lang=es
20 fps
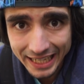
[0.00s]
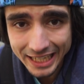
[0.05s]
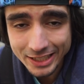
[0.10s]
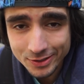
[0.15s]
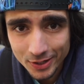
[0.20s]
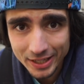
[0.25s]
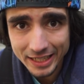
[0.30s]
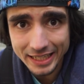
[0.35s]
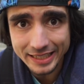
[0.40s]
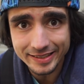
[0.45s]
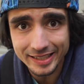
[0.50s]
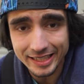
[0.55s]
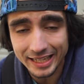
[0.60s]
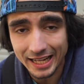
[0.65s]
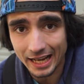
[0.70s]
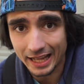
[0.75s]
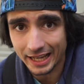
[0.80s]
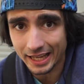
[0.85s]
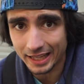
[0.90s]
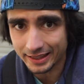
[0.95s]
Eso quiere decir
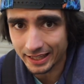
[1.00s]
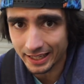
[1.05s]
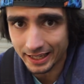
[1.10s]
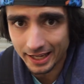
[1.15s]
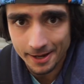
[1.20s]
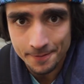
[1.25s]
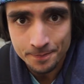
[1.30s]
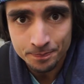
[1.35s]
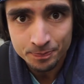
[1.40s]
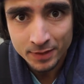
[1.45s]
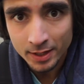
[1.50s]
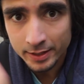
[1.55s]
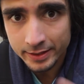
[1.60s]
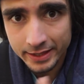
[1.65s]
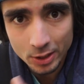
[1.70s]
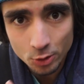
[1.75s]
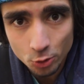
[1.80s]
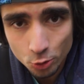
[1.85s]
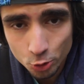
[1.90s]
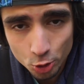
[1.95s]
que la gente que
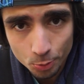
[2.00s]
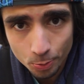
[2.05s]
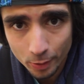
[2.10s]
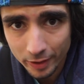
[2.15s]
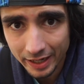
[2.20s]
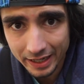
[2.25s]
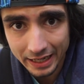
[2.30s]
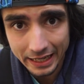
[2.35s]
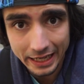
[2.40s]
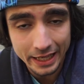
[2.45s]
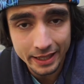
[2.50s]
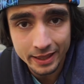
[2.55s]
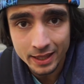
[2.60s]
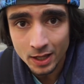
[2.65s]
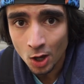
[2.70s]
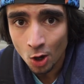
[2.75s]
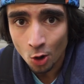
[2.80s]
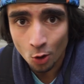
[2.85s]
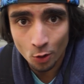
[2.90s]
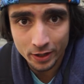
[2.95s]
tiene un grupo de rey
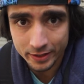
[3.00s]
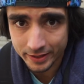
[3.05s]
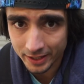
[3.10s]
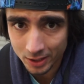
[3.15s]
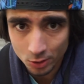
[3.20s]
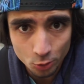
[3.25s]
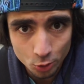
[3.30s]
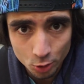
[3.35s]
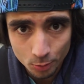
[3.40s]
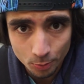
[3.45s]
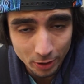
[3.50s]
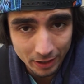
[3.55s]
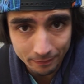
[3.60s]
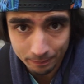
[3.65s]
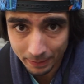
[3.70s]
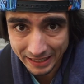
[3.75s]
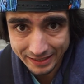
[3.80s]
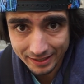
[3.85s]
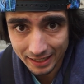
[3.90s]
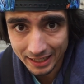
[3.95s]
o que tiene un grupo que
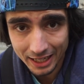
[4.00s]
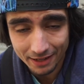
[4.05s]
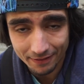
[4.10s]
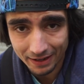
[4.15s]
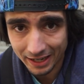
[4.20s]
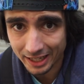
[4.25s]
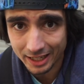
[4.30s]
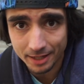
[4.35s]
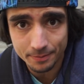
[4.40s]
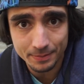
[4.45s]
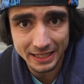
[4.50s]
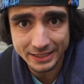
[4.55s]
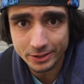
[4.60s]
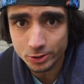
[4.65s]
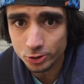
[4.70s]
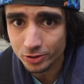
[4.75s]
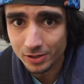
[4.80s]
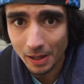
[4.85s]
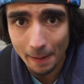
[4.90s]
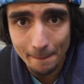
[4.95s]
para salir a bajar
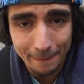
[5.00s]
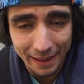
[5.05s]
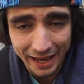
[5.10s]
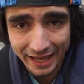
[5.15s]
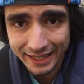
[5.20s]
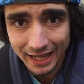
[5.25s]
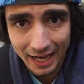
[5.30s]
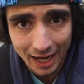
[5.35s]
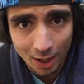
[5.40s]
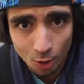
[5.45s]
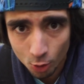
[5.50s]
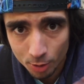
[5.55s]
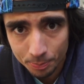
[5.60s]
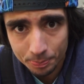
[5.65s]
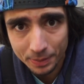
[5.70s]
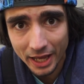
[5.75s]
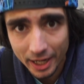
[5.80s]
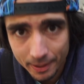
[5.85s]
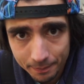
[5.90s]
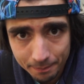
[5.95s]
gimnasios van a
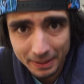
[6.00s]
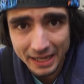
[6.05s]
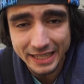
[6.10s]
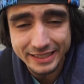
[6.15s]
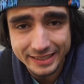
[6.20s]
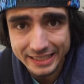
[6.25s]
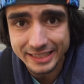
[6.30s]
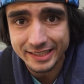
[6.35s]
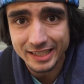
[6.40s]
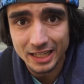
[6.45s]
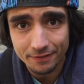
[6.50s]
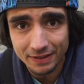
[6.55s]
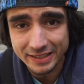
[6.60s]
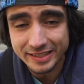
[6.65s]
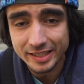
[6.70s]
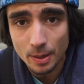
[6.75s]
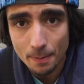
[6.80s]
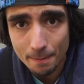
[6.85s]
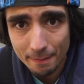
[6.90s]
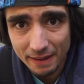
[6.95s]
golpear más y se le va a
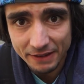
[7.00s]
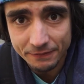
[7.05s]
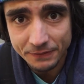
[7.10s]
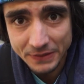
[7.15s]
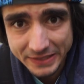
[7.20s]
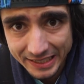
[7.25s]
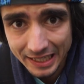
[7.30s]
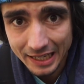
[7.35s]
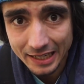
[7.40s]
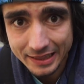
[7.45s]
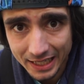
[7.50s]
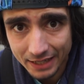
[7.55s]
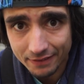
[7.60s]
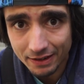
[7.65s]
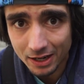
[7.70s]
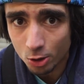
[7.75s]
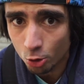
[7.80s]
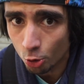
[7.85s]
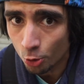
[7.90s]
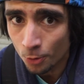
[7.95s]
hacer más fácil el
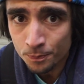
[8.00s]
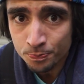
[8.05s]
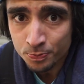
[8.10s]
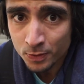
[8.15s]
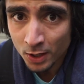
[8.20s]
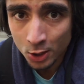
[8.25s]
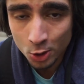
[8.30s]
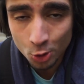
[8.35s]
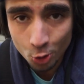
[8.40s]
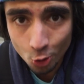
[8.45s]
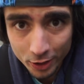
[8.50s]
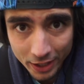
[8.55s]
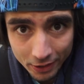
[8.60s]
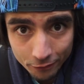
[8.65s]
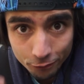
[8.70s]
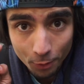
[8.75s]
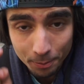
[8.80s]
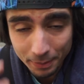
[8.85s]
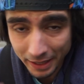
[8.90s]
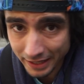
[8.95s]
trabajo lo que
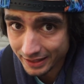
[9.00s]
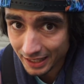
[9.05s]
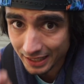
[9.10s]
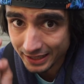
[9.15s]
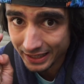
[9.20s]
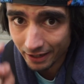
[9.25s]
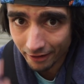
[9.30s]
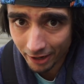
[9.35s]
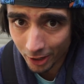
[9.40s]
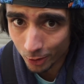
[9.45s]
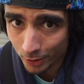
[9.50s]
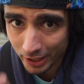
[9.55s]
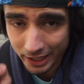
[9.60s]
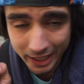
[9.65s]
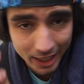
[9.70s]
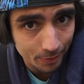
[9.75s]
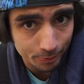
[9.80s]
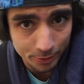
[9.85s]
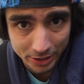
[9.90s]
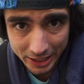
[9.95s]
fomenta el trabajo en
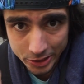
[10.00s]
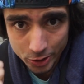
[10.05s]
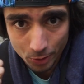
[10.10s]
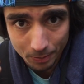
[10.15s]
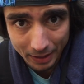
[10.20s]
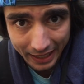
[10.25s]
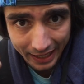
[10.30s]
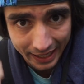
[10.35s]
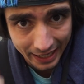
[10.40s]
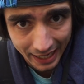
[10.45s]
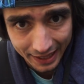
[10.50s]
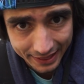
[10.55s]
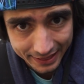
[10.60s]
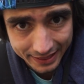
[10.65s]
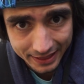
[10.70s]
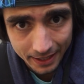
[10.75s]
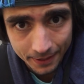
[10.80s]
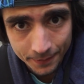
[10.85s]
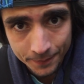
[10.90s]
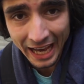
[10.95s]
equipo y eso me encanta.